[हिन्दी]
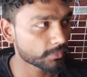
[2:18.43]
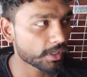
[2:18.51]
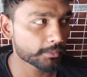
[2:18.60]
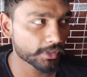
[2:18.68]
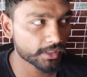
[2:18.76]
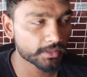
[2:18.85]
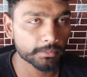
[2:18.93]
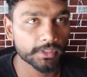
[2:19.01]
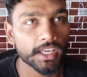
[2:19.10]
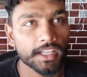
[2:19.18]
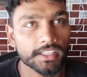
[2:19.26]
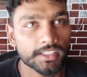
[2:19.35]
हमने
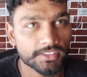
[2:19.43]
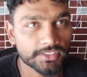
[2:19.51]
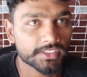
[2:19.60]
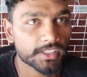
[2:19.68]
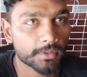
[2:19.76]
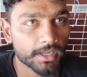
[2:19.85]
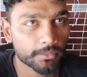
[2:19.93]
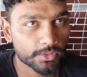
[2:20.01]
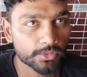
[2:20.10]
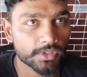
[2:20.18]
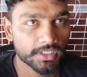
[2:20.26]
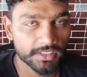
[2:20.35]
ज्ञान नहीं है इस चीज़ के बारे में
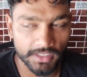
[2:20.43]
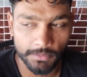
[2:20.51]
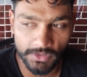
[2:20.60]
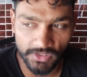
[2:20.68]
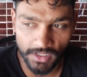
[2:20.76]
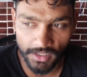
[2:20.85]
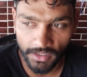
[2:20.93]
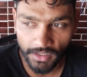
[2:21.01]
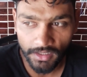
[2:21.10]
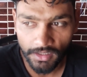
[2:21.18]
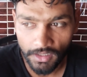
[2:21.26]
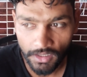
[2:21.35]
क्यों कर कितने बचाना है
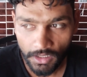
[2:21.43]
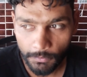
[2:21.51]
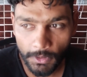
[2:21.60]
हम्म, हम्म।